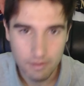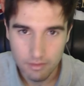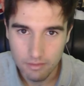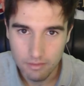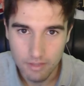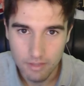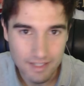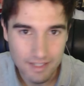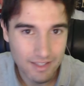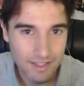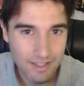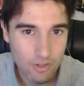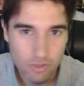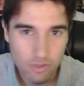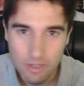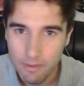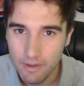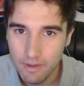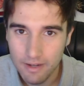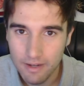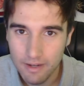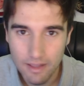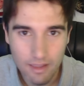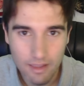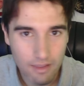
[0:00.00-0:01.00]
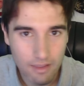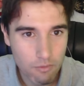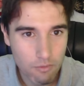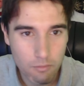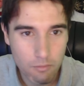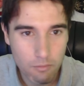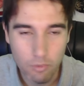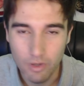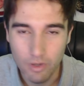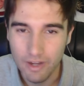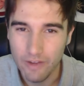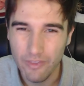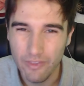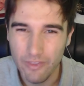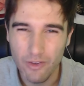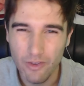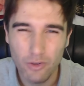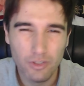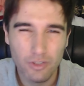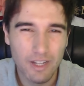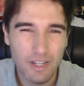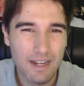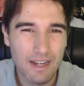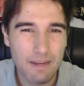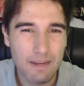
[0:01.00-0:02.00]
es de no saber nada de fútbol, ni de no
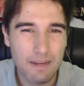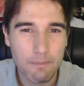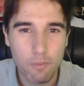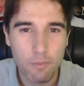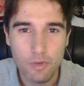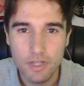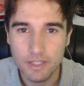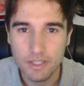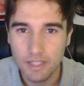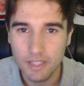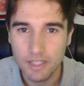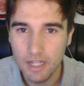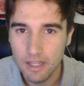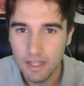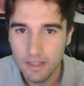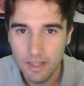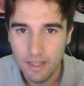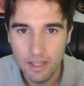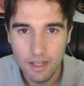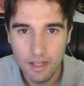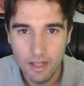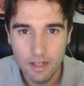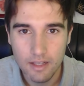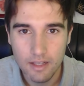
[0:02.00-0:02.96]
tener ni puñetera idea.